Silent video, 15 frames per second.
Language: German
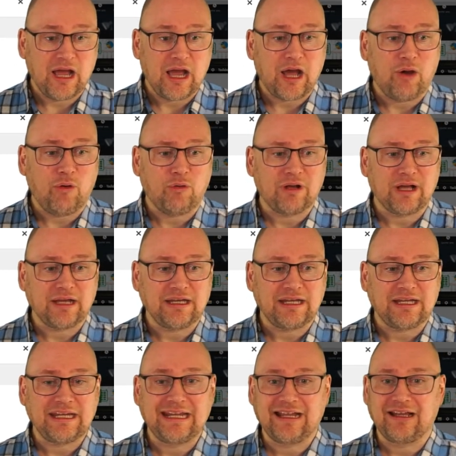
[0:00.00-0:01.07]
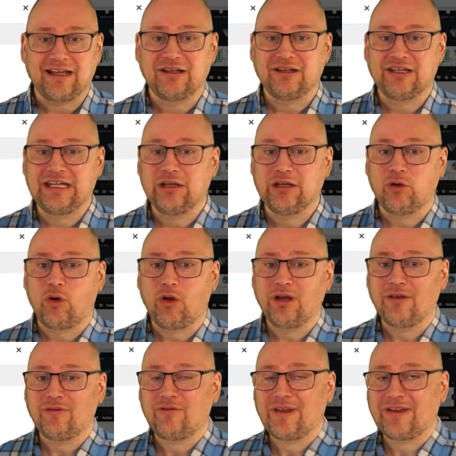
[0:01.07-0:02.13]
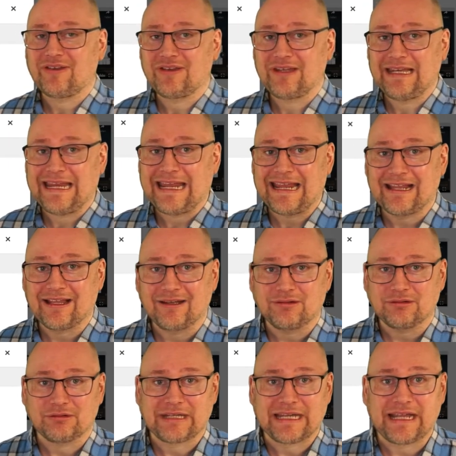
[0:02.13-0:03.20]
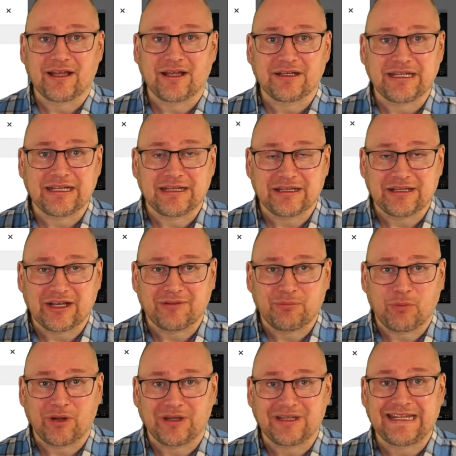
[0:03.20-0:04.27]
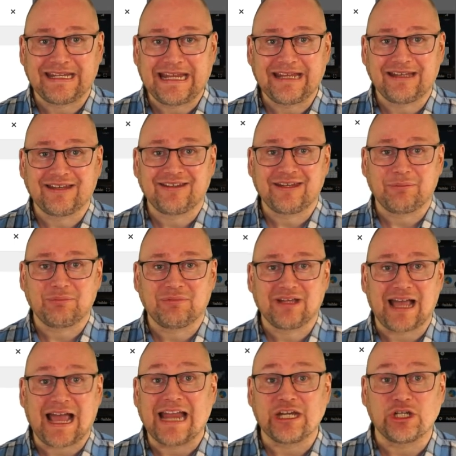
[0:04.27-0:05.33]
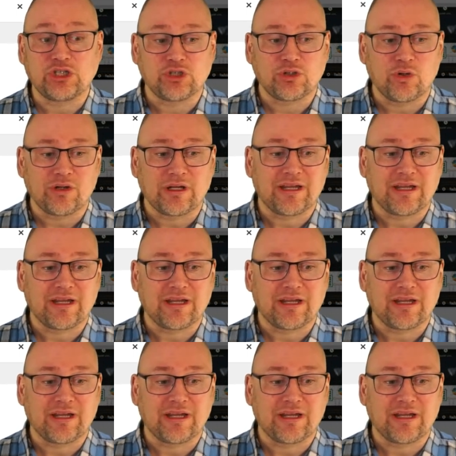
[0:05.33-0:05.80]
Auch kann ich hier die Rolle festlegen, derer, die in das Board gehen. Es gibt drei Stück.